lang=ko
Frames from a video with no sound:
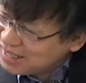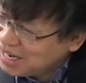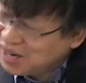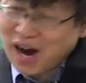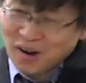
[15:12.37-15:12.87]

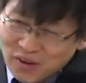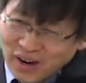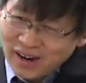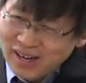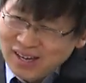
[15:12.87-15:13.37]
그거
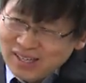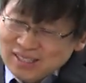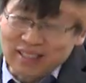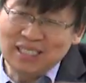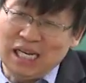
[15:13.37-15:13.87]
하고요.
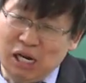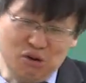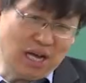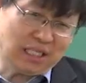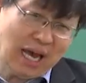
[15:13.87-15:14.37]
그
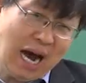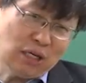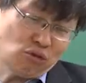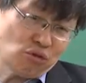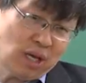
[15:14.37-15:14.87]
인류의
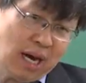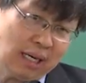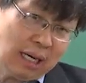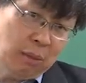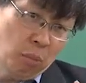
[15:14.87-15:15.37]
재앙 중에
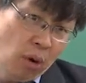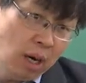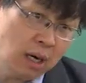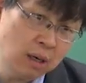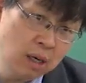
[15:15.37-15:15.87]
하나가
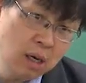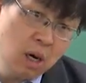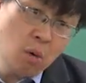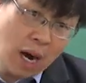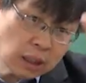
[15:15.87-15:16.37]
뭐예요?
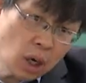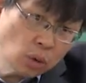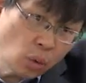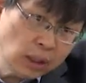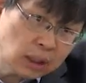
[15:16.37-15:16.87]

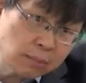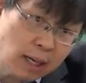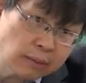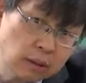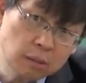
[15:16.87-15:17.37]
환경도
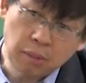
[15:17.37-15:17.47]
있지만